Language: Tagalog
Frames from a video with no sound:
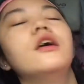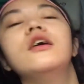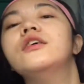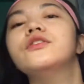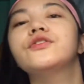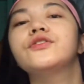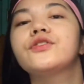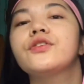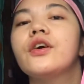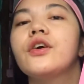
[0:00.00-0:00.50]

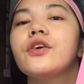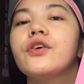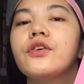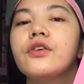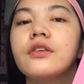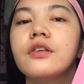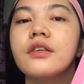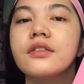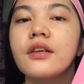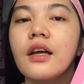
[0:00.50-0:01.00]
So,
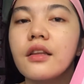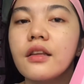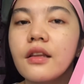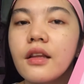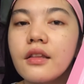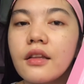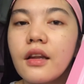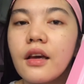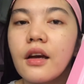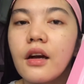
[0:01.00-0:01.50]
ayun, excited na
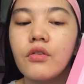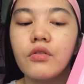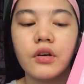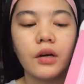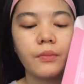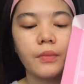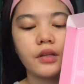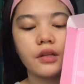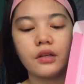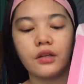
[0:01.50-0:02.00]
talaga akong
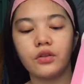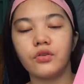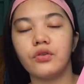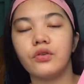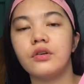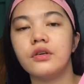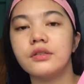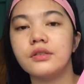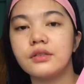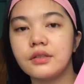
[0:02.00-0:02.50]
gamitin
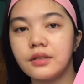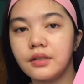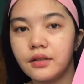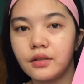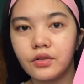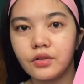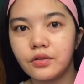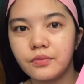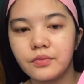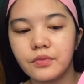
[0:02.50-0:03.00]
itong
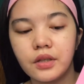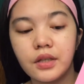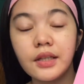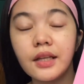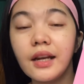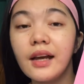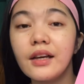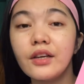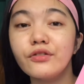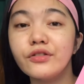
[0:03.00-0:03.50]
serum. Hindi
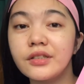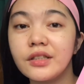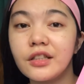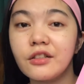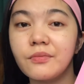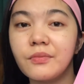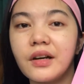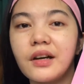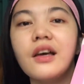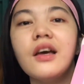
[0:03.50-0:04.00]
lang yung
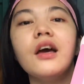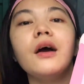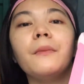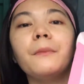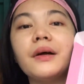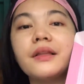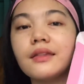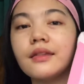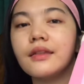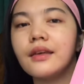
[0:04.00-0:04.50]
serum, ha. Ah.
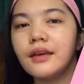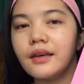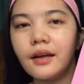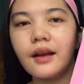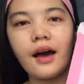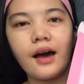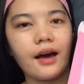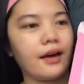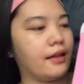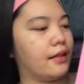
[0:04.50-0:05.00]
Pati
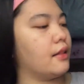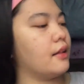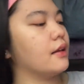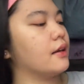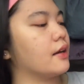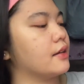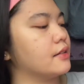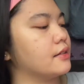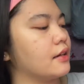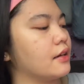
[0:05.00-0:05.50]
lahat.
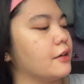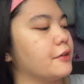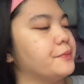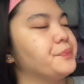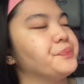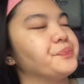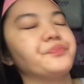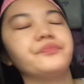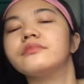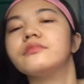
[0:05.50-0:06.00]
Kasi,
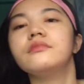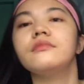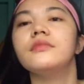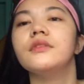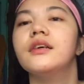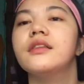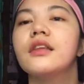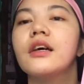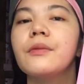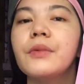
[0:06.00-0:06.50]

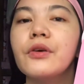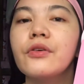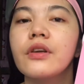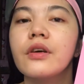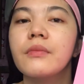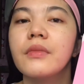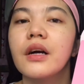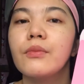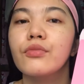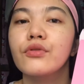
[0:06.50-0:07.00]
ang dami ko ng
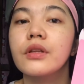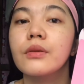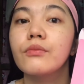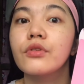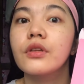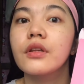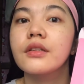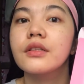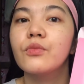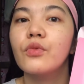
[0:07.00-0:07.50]
mga
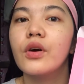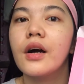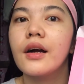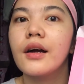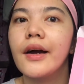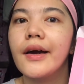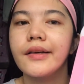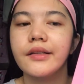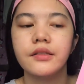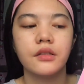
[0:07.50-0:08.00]
butik-butik sa mukha,
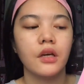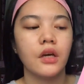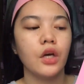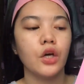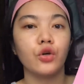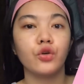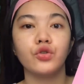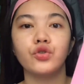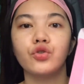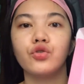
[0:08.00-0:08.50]
guys.
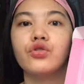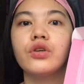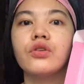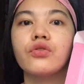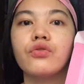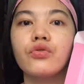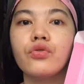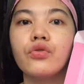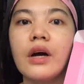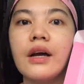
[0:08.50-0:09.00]
Gusto ko na
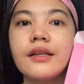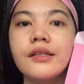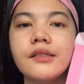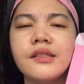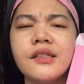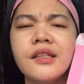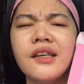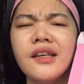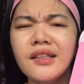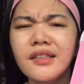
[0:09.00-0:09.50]
itong
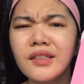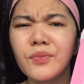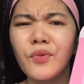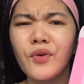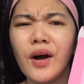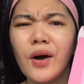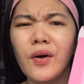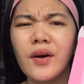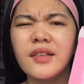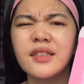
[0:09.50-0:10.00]
alisin sa
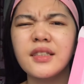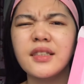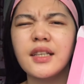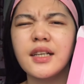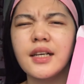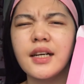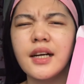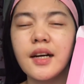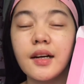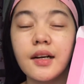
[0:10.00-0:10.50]
mukha ko kasi
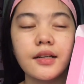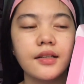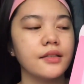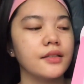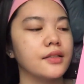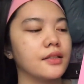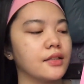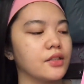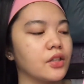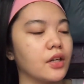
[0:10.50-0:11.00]
nakakainis
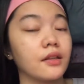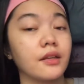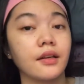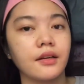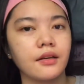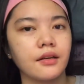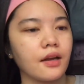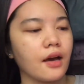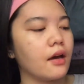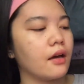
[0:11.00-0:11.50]
na siya
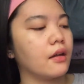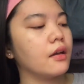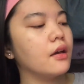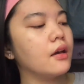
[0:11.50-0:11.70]
tingnan.